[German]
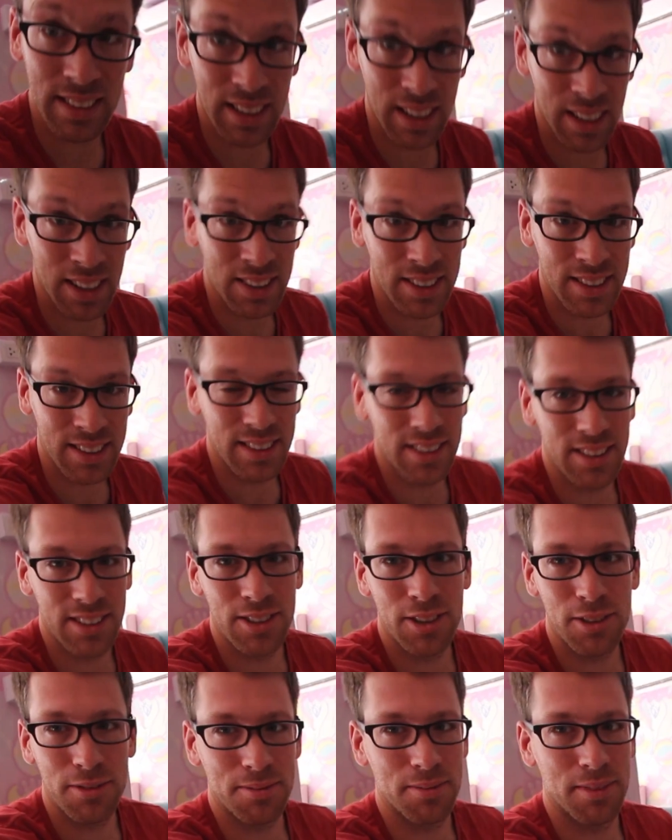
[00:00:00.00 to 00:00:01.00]
So,
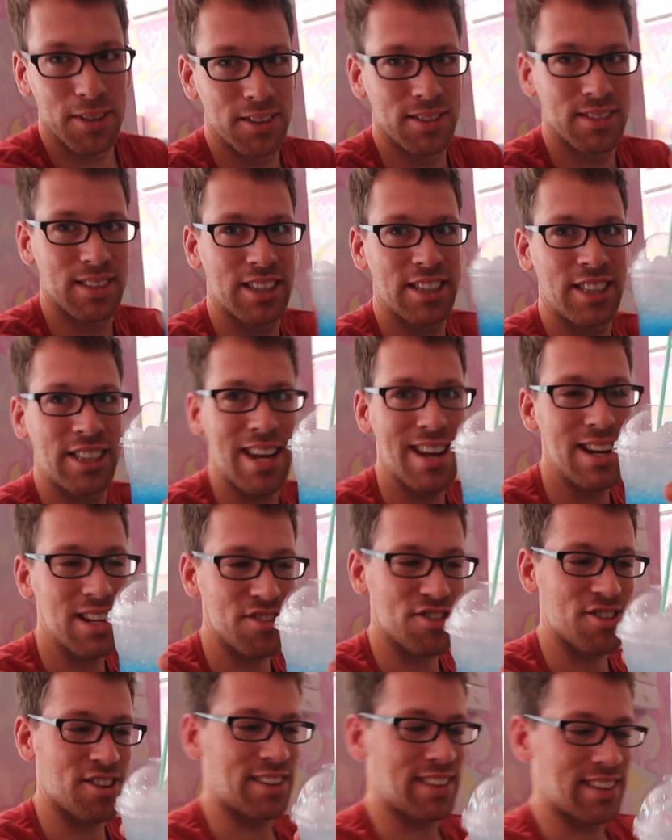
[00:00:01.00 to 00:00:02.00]
guck mal, unser Shake
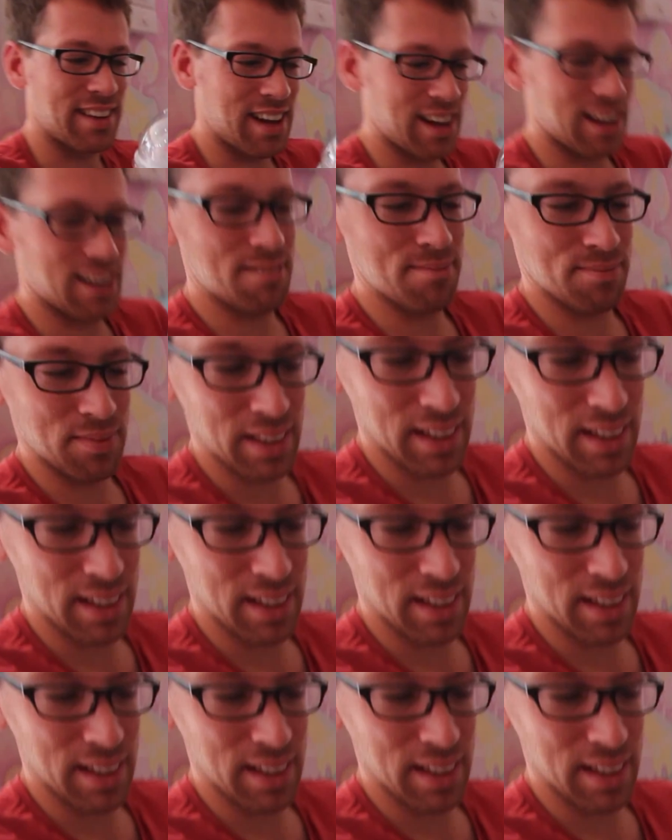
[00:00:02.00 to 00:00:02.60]
ist schon da.